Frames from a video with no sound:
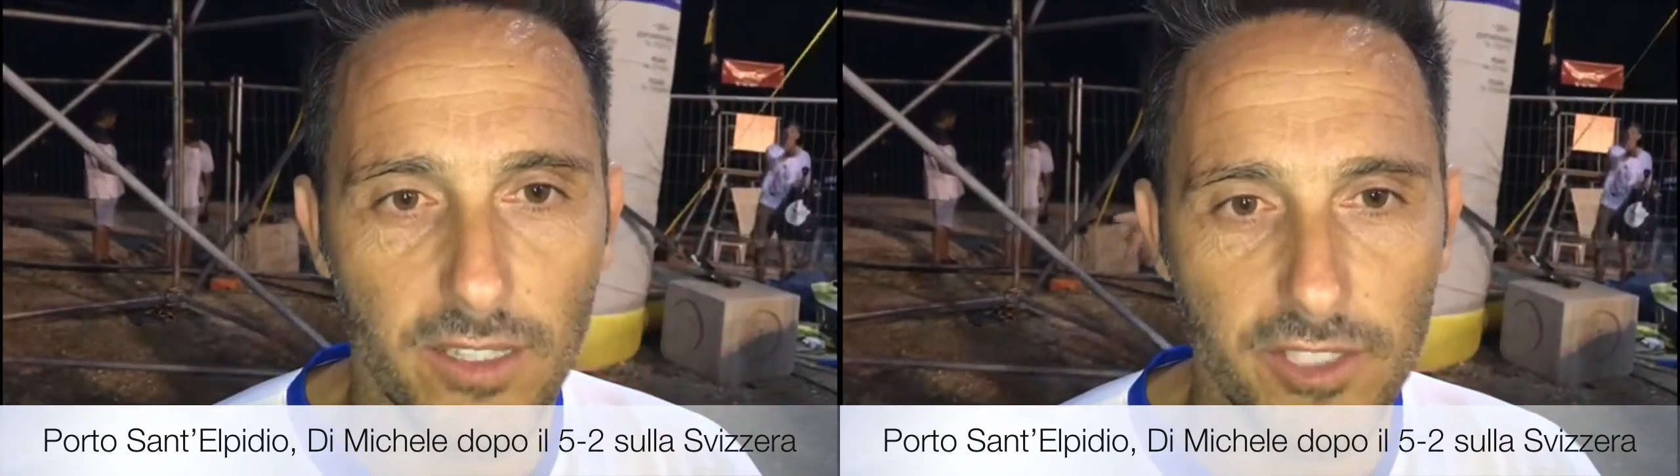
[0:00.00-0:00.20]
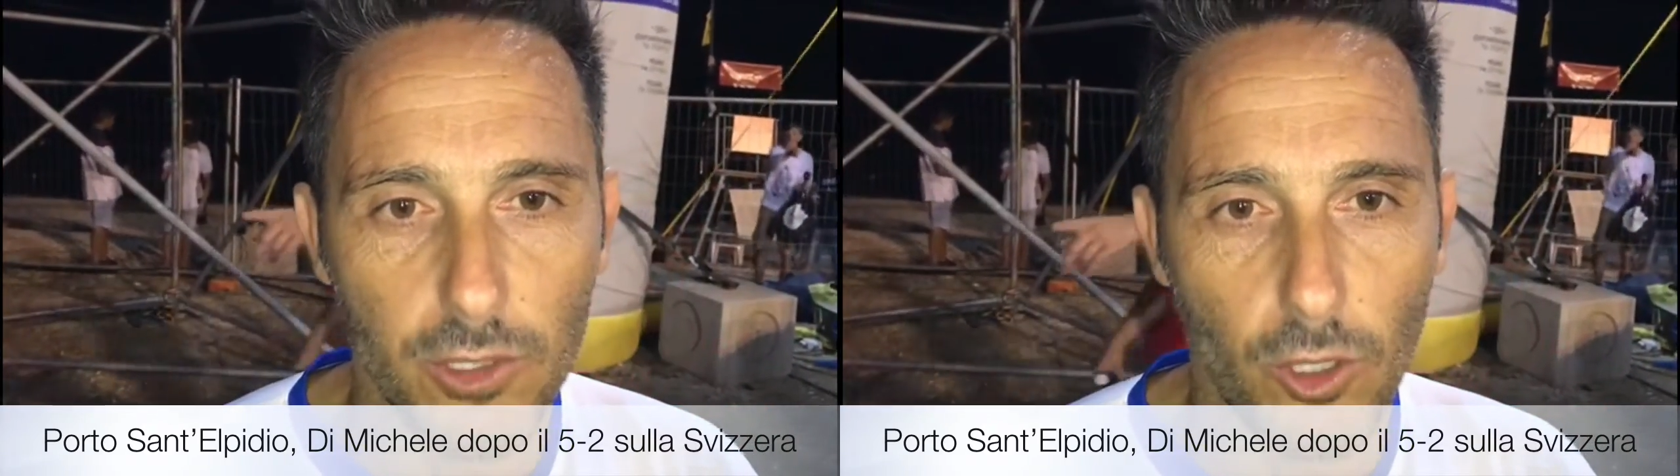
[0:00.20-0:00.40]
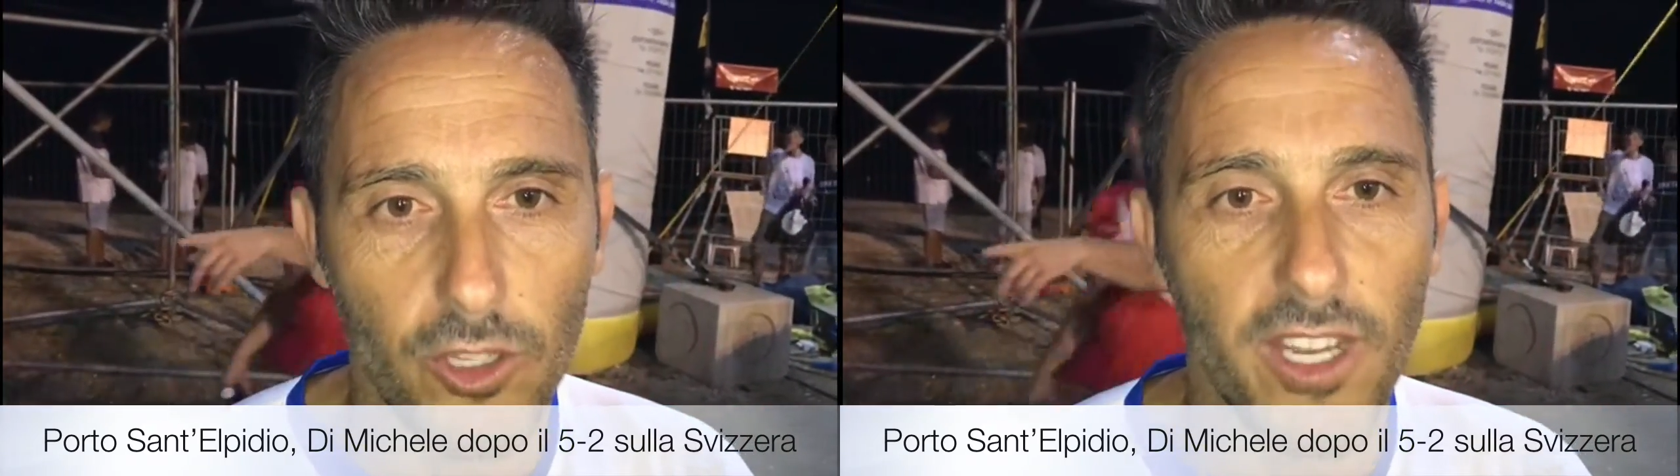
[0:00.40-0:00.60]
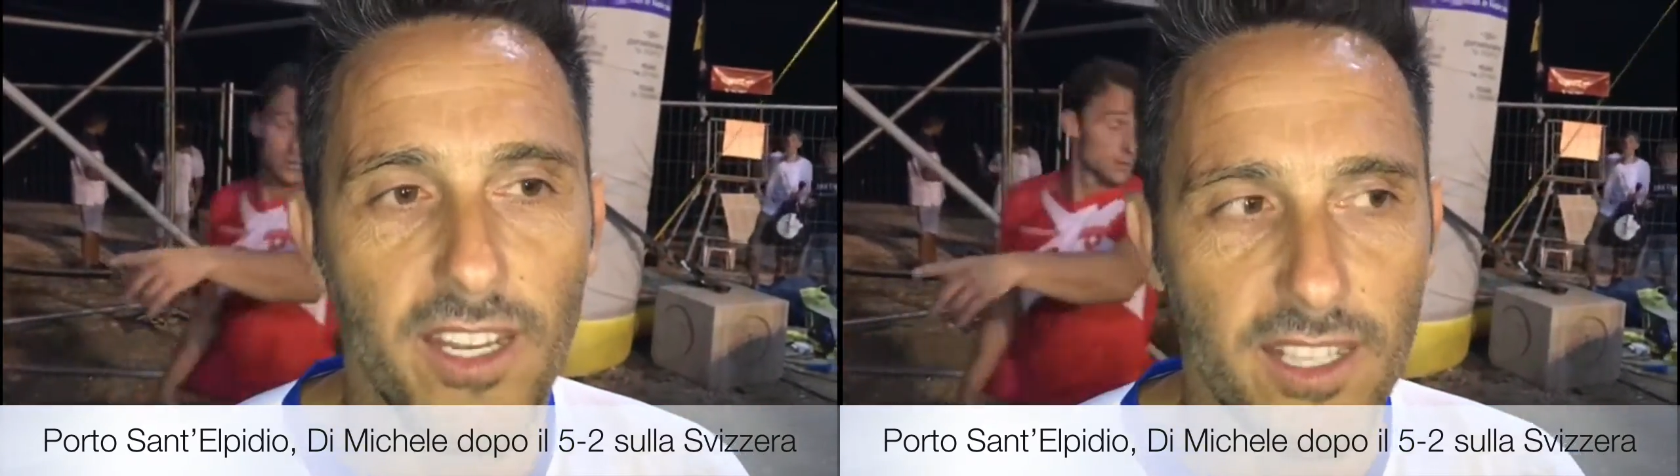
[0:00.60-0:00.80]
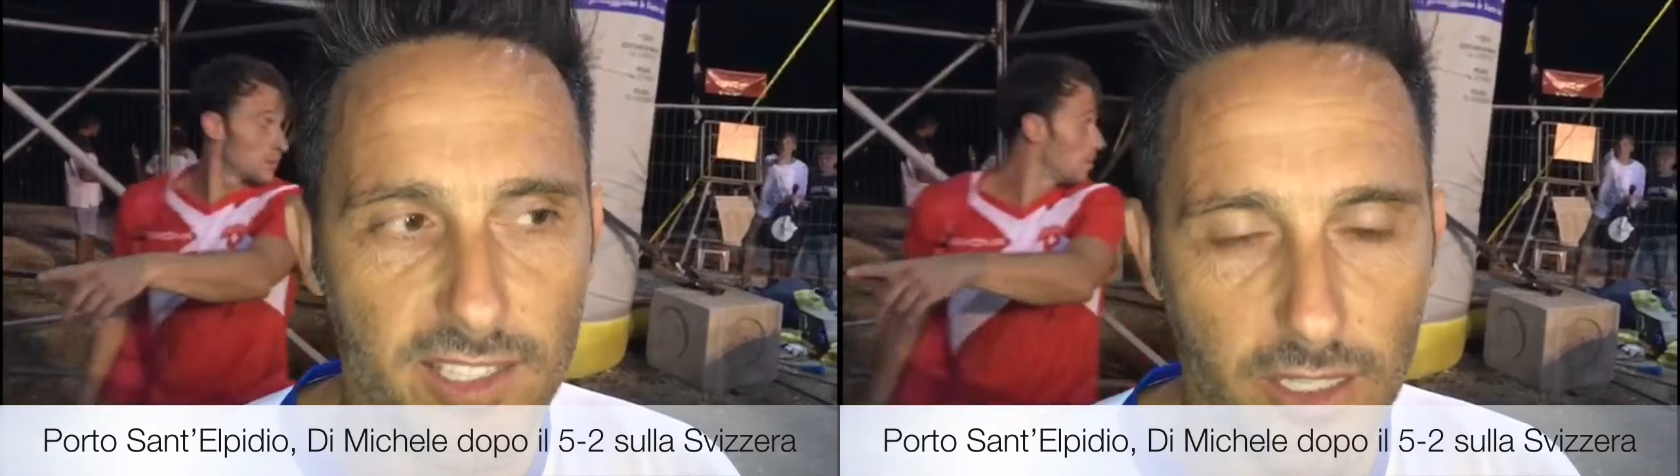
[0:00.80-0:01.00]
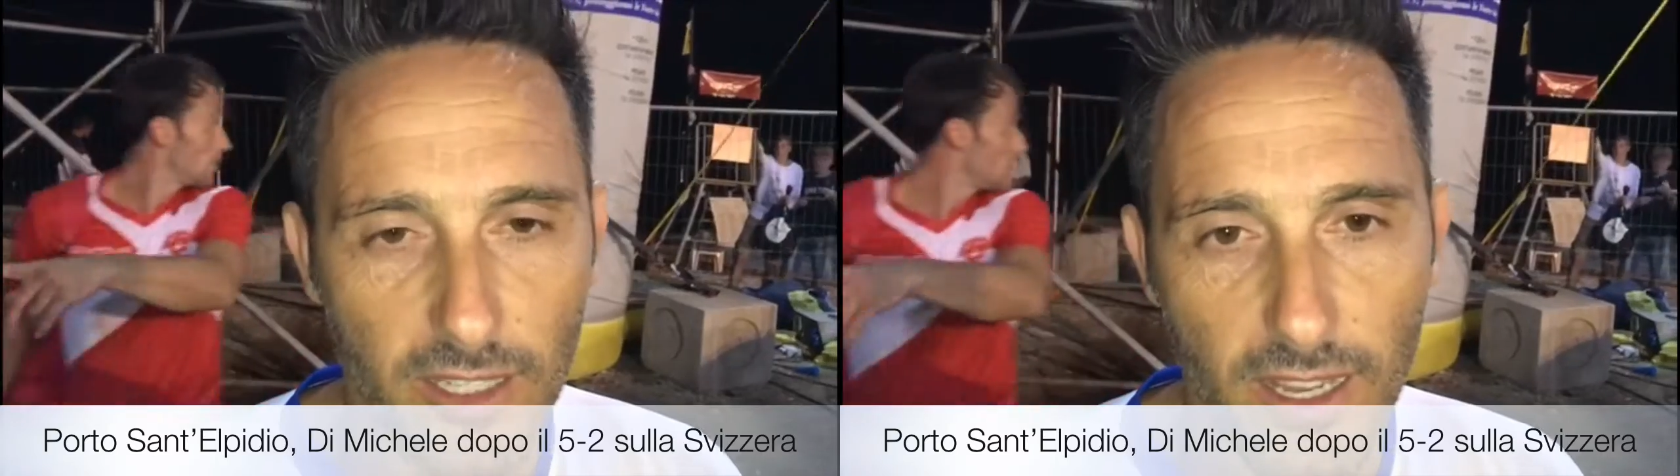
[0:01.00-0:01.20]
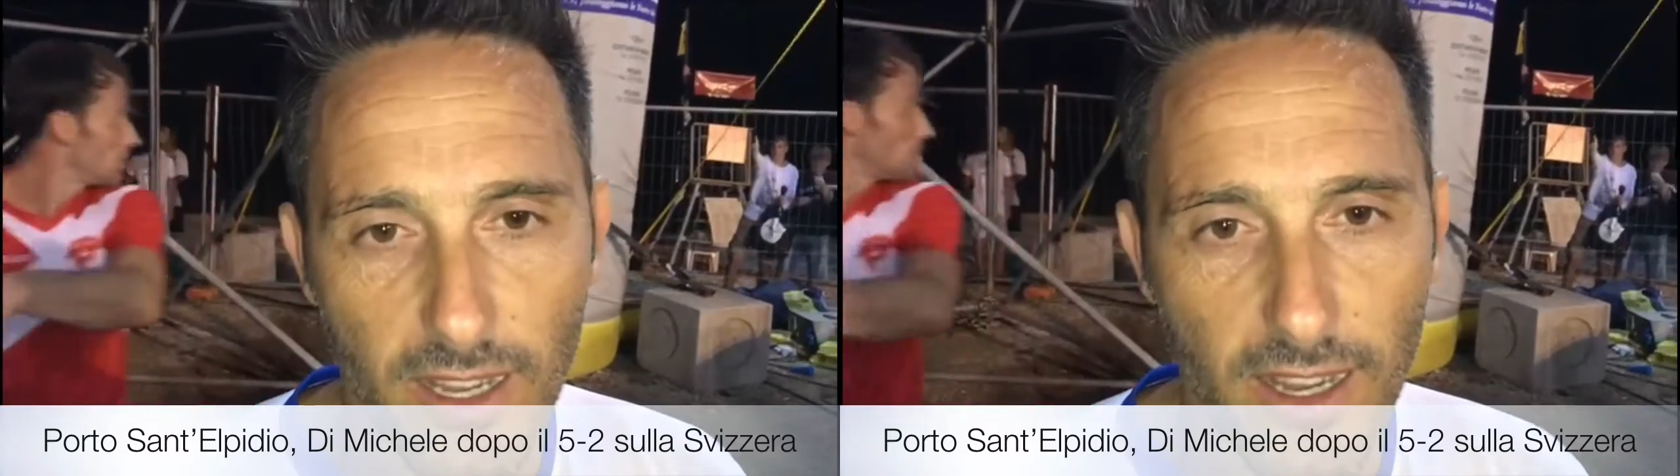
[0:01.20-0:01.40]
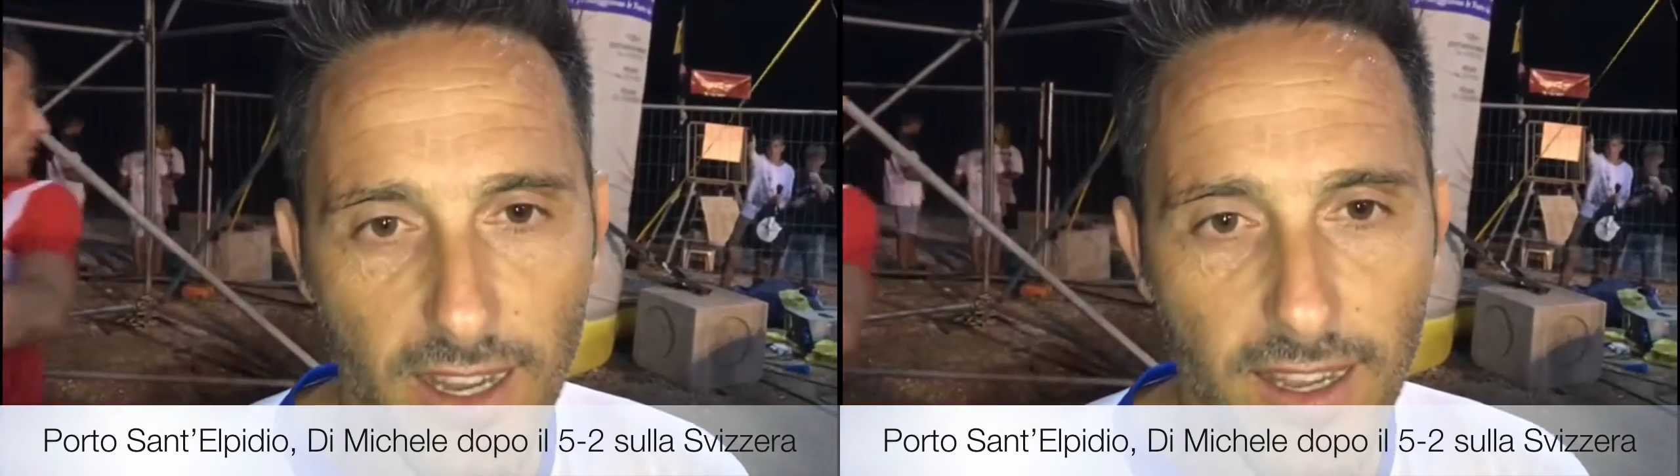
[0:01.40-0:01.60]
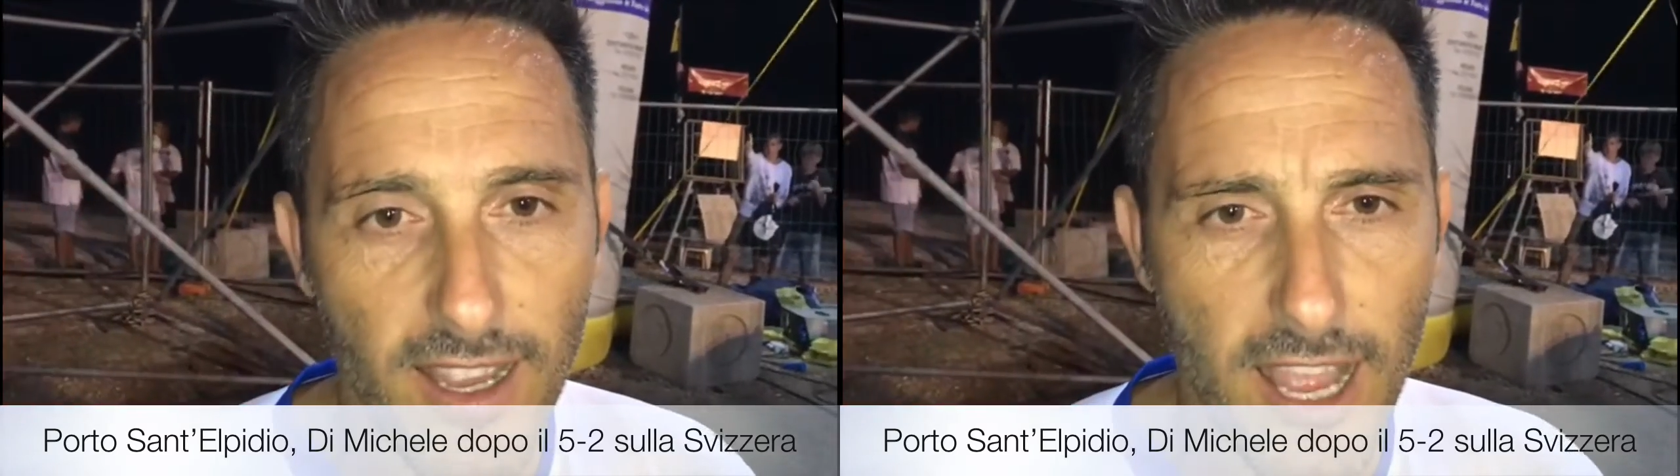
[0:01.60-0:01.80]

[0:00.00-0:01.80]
una vittoria grazie a,